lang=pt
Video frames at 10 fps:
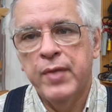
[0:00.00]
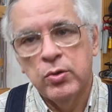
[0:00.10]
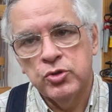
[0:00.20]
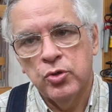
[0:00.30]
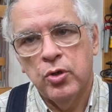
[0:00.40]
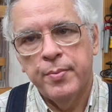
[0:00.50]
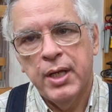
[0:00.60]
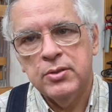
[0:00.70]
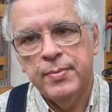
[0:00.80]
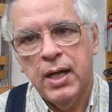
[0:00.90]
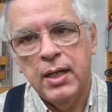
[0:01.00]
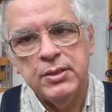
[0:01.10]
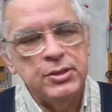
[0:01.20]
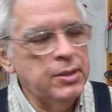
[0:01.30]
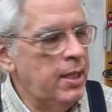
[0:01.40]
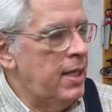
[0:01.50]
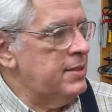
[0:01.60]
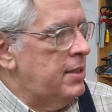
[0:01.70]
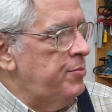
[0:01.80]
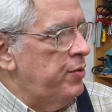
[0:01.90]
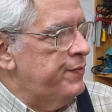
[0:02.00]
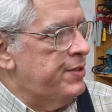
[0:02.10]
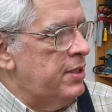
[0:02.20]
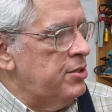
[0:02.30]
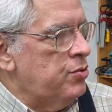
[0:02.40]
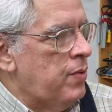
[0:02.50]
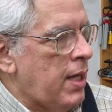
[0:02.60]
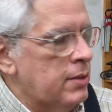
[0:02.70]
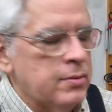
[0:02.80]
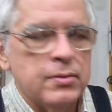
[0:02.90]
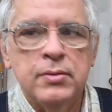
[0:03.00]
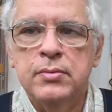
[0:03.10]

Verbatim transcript: Eu sou Roberto Marques, essa é minha oficina de quarto.